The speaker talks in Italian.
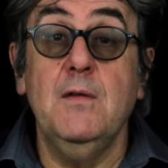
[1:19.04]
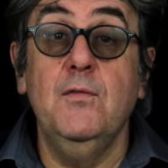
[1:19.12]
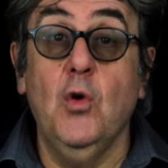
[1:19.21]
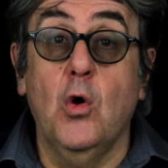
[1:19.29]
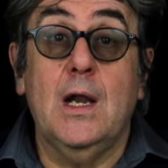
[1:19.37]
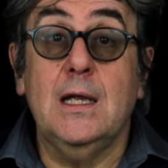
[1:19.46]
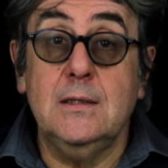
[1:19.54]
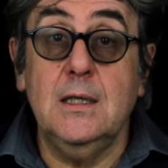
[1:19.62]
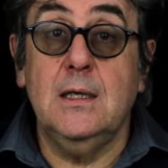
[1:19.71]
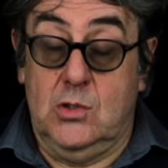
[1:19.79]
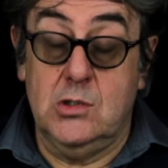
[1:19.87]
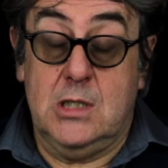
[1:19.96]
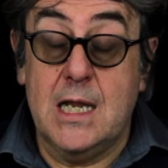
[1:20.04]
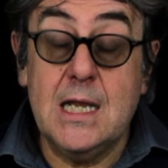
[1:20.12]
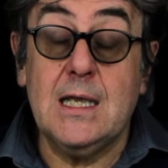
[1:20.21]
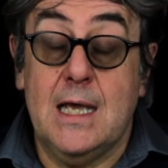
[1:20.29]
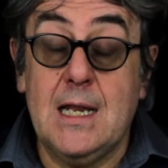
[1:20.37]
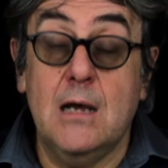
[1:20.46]
Voland
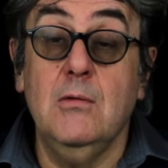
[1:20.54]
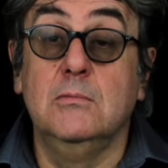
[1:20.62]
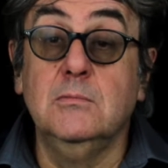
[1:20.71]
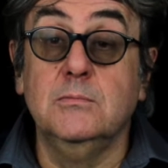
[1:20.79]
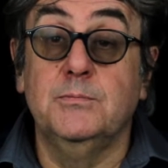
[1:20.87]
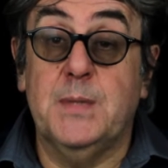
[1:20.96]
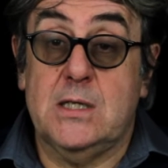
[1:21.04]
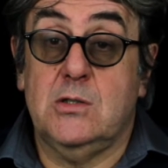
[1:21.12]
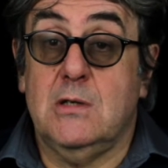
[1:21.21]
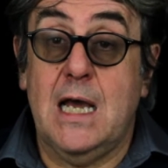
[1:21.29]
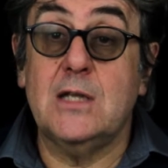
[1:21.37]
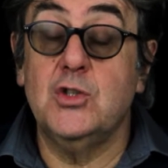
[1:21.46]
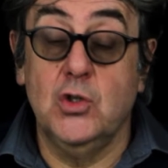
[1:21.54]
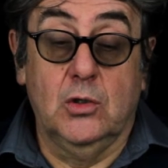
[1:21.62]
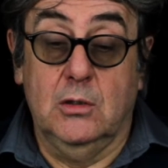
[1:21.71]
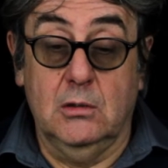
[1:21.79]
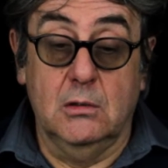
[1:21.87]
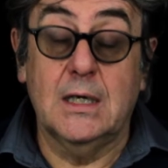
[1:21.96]
sostiene che era un
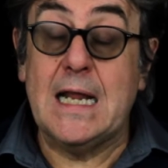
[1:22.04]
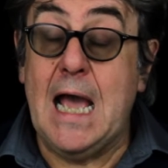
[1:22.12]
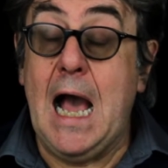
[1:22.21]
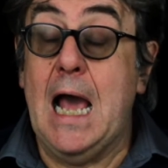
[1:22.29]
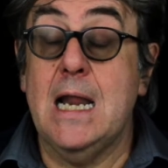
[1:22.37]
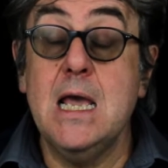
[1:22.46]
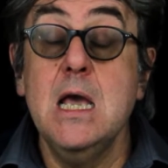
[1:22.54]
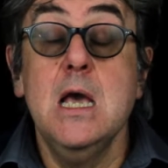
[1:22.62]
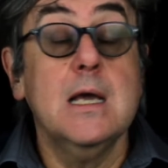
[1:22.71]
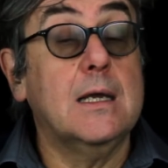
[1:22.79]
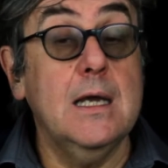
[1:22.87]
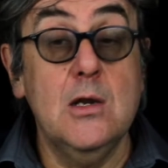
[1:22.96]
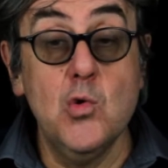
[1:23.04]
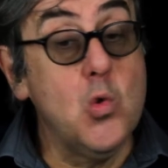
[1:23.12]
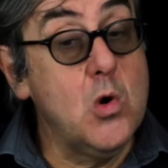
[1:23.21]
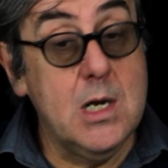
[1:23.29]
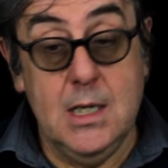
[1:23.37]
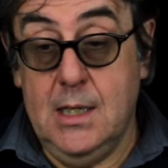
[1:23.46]
personaggio reale, che
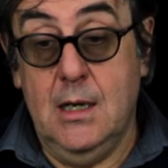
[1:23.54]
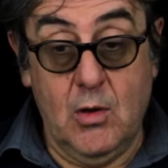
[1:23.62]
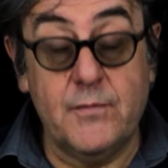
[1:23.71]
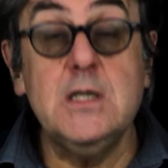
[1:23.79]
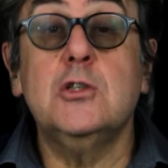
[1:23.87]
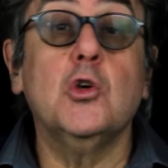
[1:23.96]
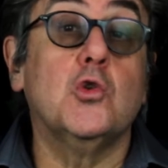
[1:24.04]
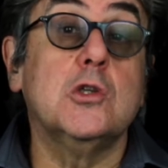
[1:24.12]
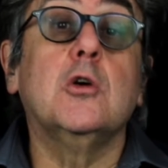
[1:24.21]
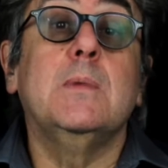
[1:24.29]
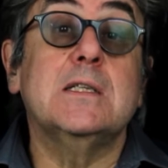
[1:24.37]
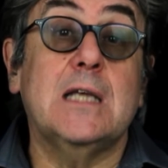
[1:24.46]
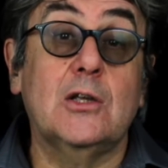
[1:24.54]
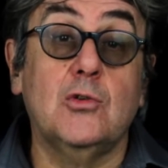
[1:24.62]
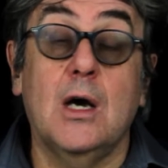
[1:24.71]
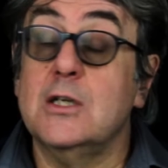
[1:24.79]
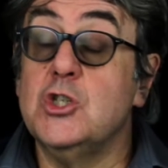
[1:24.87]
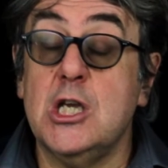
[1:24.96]
lui lo ha visto così come è
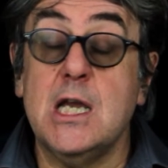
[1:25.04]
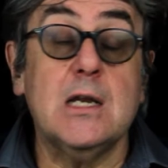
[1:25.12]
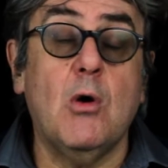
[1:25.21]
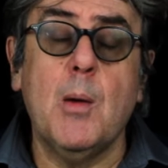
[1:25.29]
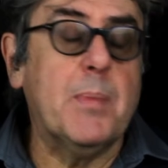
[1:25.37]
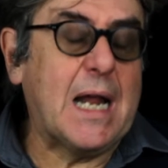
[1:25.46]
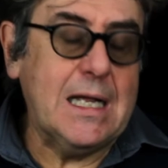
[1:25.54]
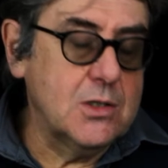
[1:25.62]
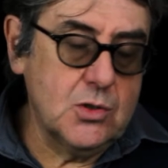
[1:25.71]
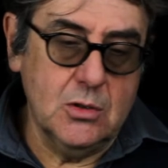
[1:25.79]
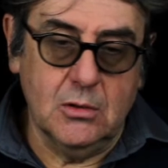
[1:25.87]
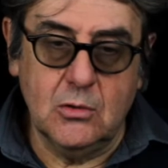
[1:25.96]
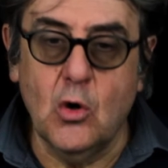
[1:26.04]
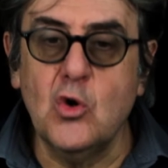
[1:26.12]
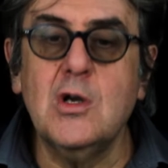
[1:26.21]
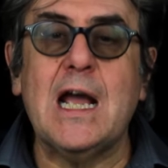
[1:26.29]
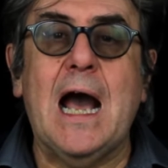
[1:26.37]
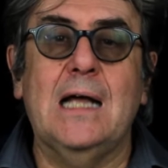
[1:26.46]
stato a cena o a pranzo
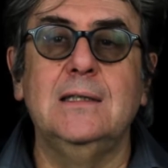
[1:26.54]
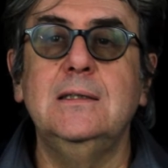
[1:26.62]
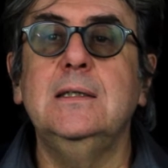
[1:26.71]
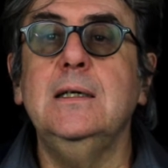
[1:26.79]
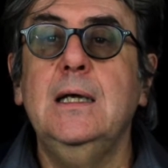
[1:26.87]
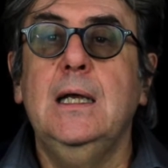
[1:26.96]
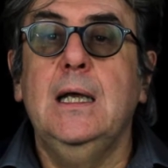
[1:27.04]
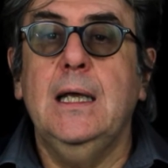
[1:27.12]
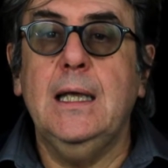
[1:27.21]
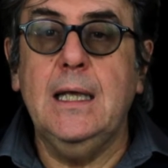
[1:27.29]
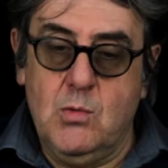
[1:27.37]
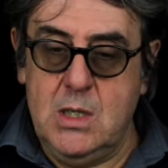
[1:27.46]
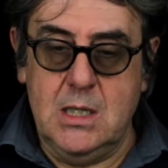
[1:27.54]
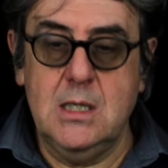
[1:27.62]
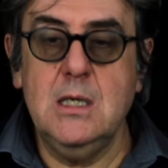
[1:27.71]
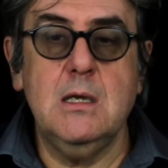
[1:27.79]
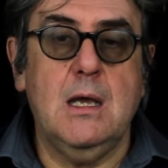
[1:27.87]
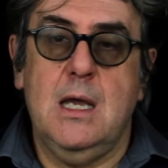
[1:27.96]
con Kant e
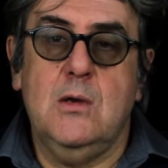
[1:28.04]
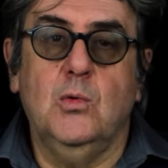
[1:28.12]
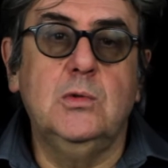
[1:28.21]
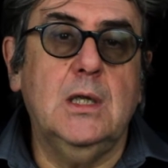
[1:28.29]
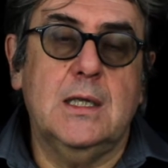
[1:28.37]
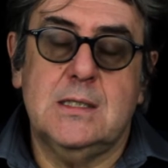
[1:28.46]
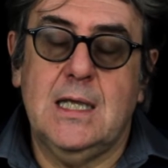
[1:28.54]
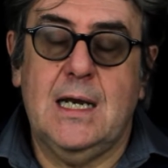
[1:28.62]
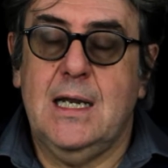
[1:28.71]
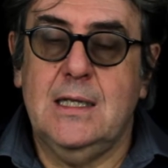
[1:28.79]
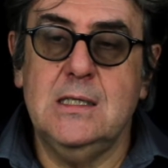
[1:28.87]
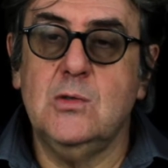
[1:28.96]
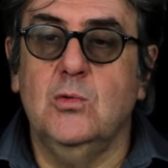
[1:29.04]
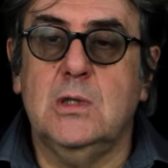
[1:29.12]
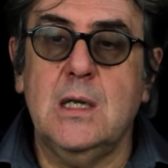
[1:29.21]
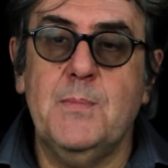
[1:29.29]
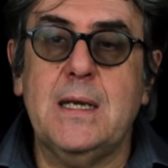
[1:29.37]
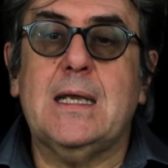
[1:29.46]
quindi è inutile starne a
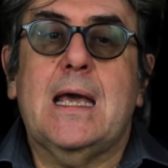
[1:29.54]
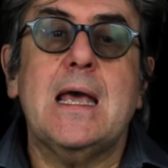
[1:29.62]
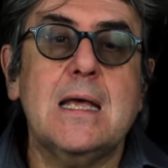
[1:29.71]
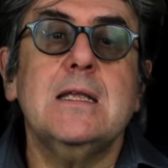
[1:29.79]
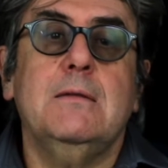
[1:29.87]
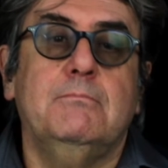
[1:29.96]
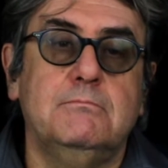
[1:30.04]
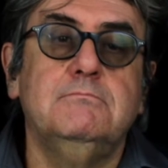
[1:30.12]
discutere perché